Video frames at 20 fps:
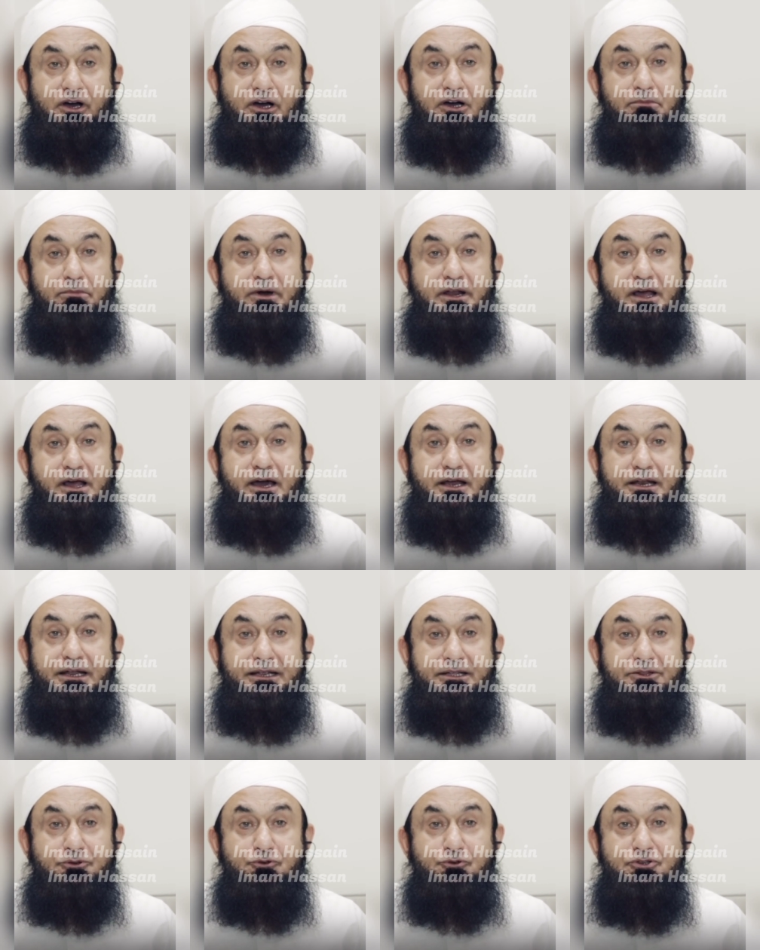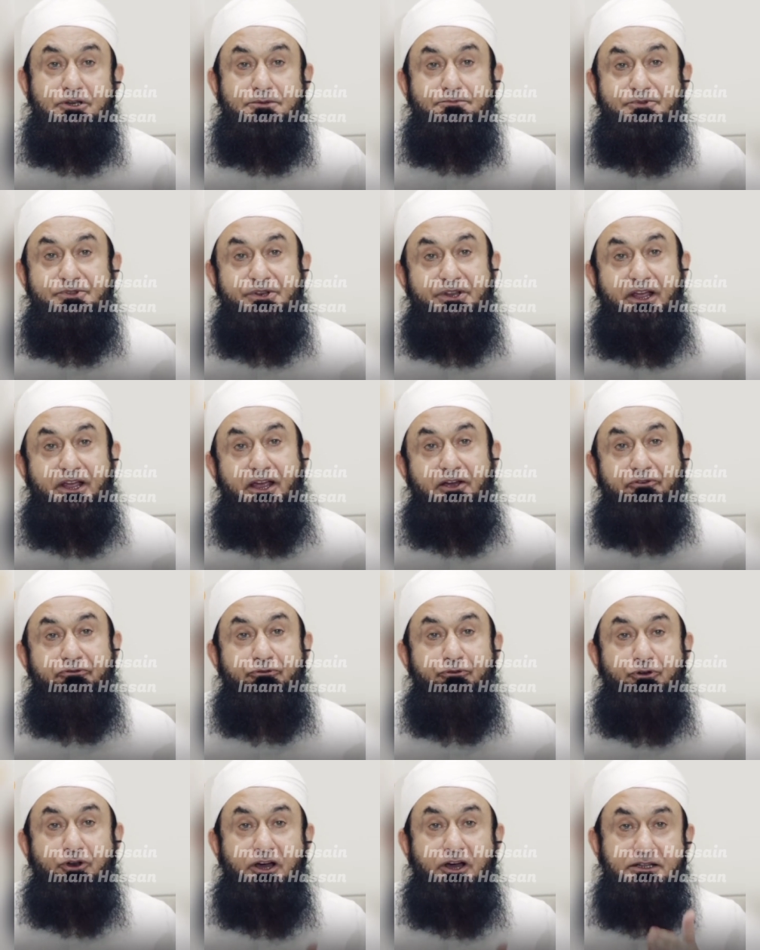वहाँ बना रहे थे जब दरिया
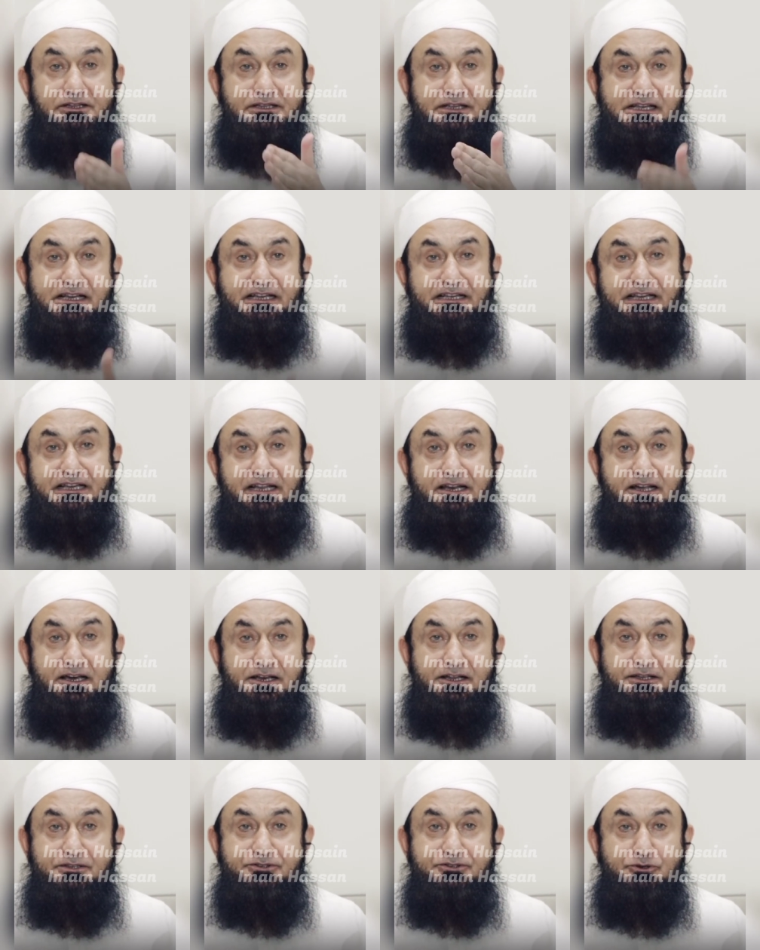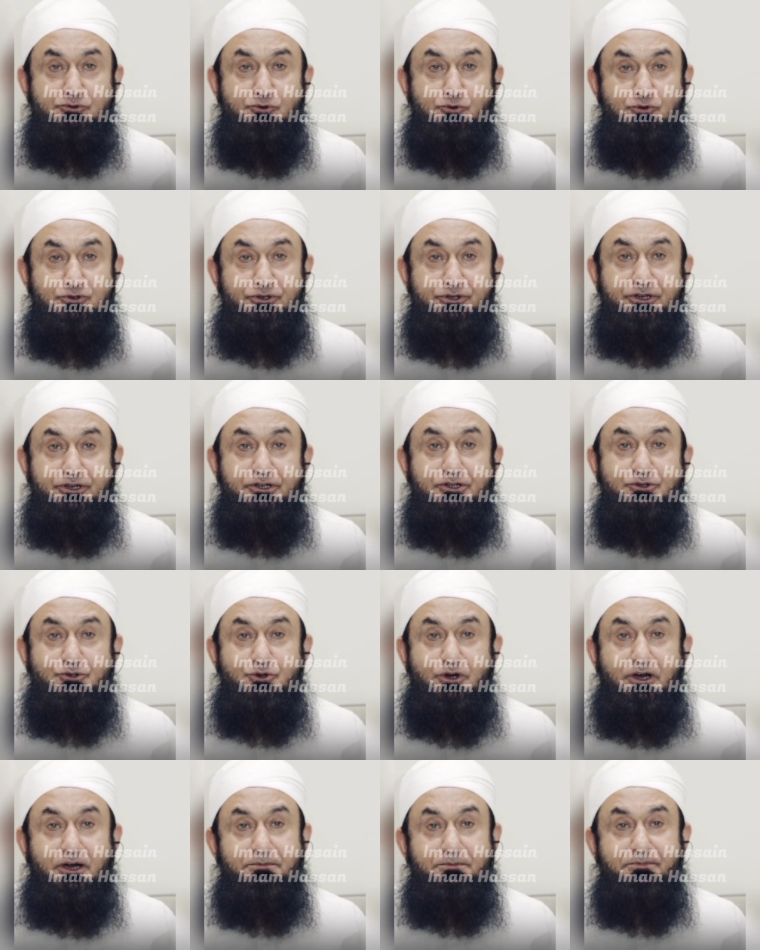फ़ुरात के किनारे से गुज़रे
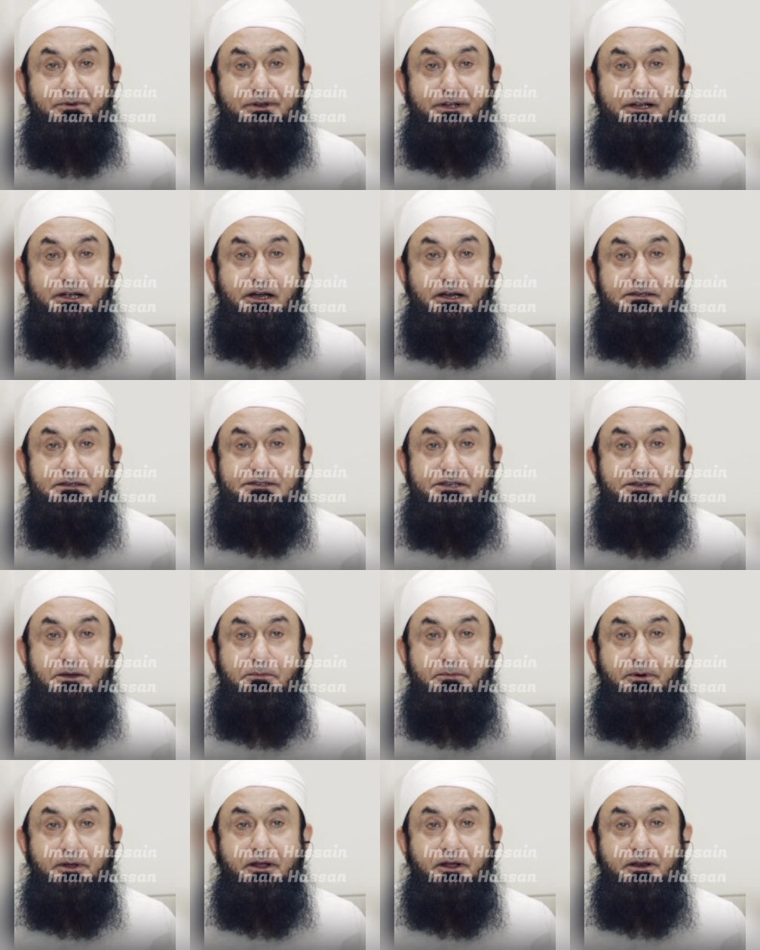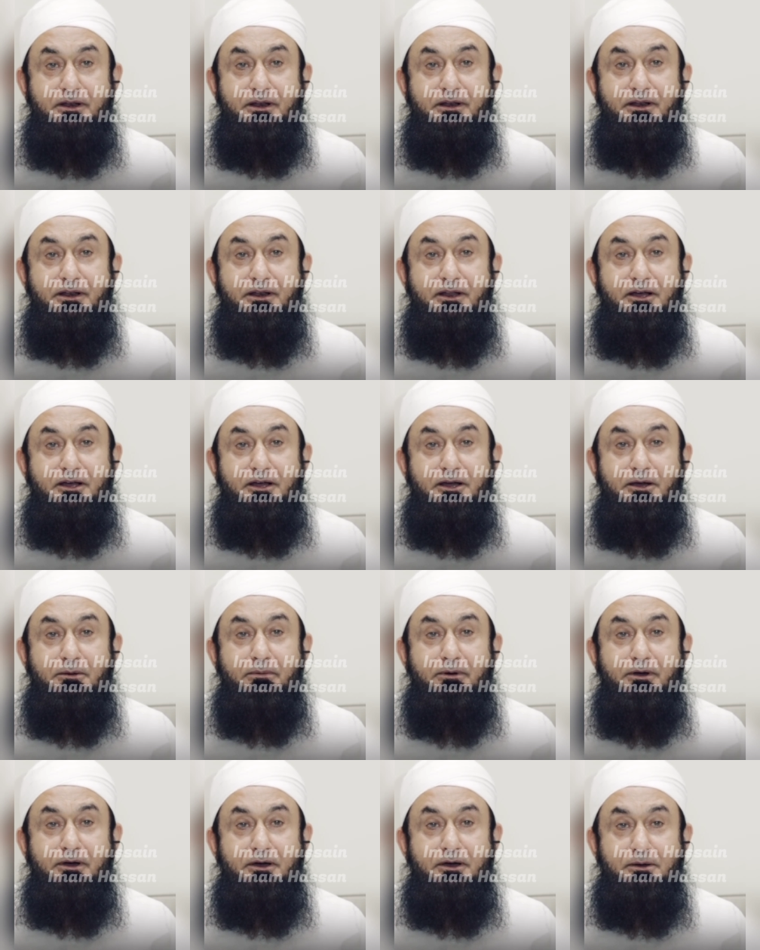तो आपने कहा सबरन
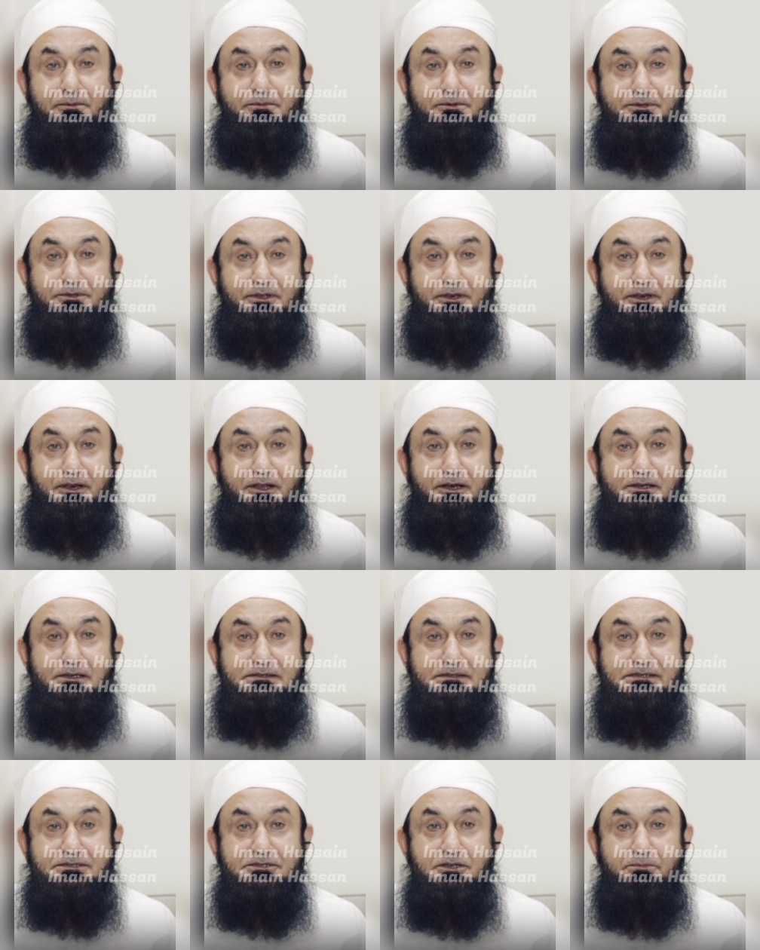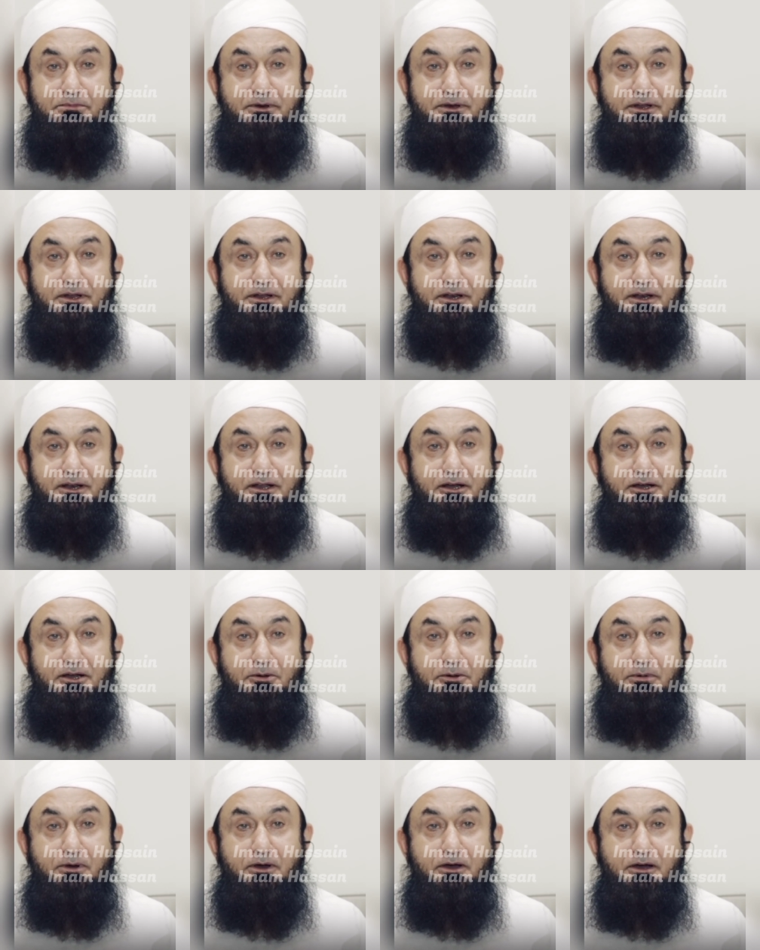अबा अब्दुल्ला सबरन
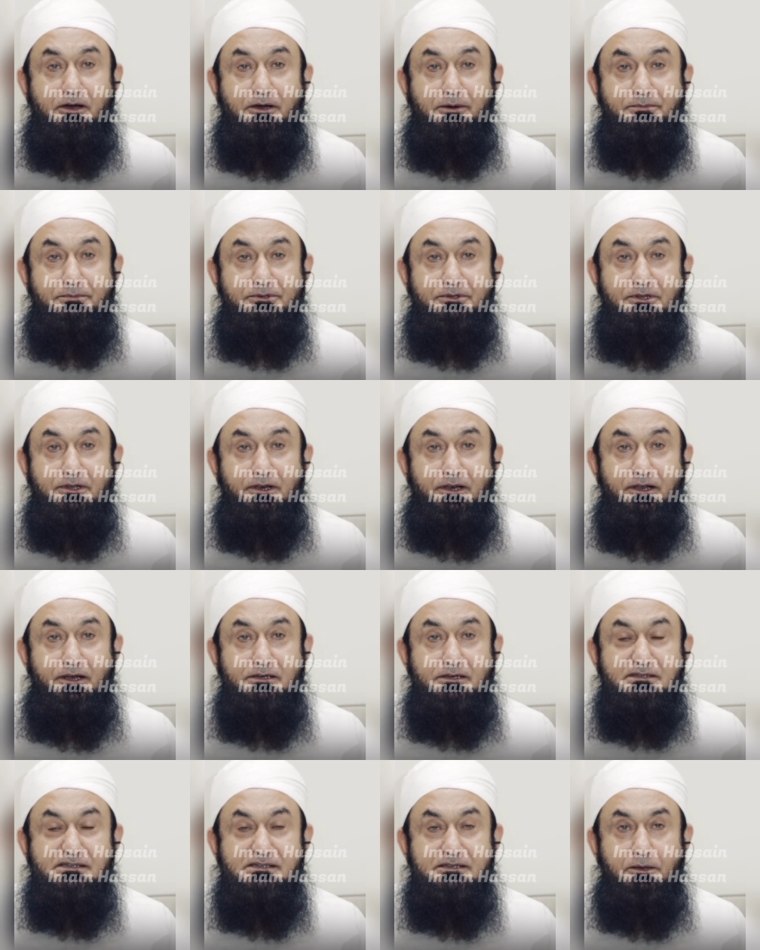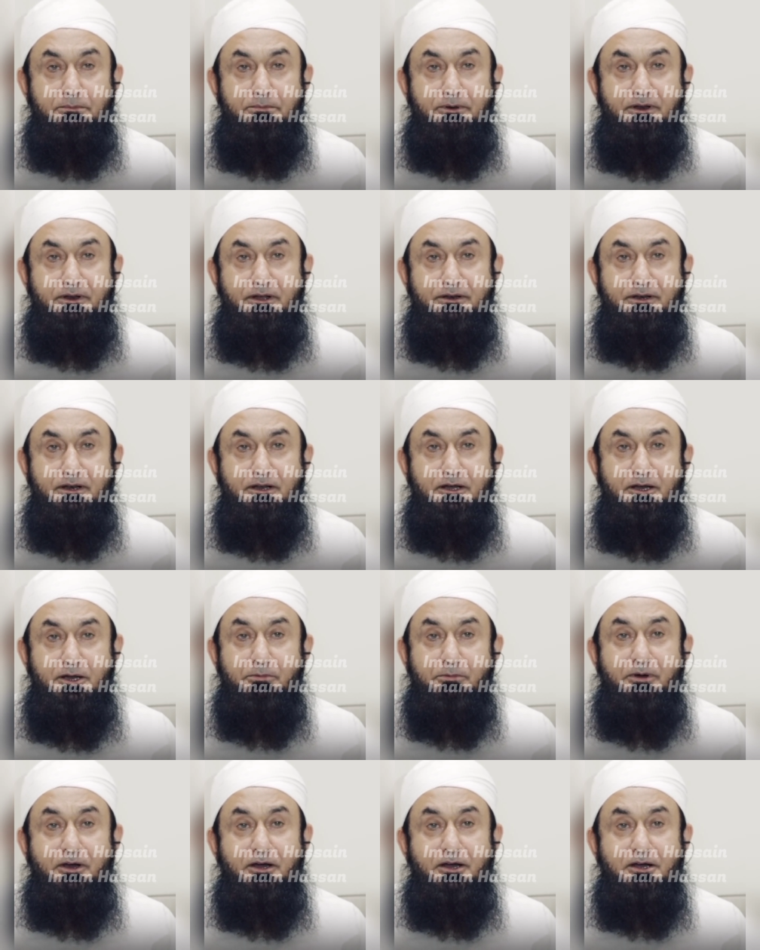अबा अब्दिल्ला सबरन
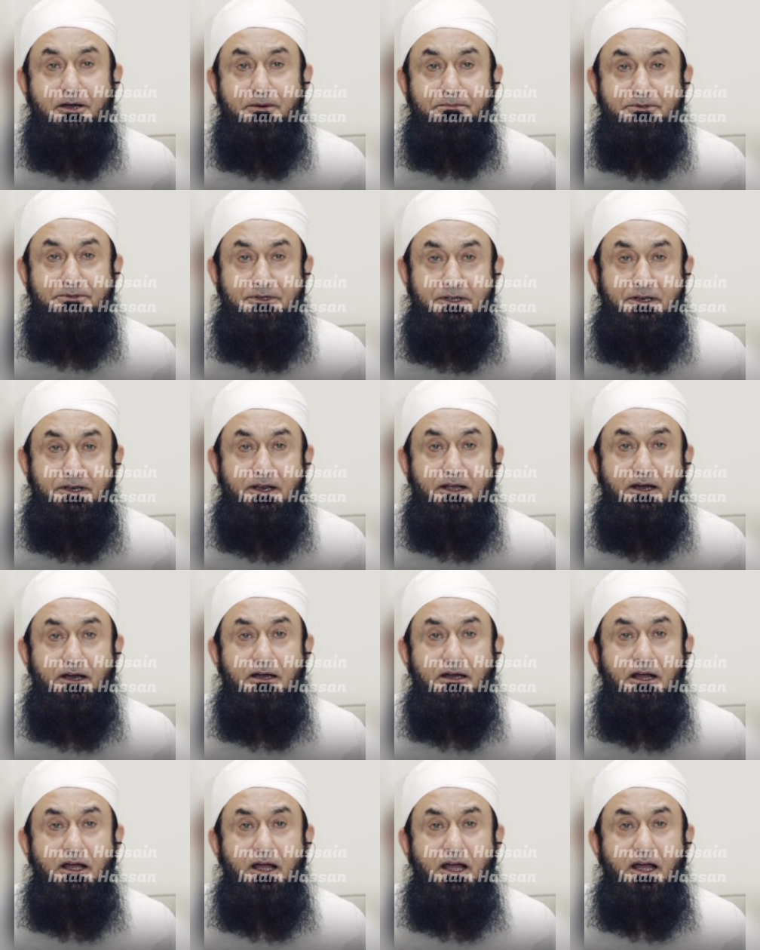अबा अब्दिल्ला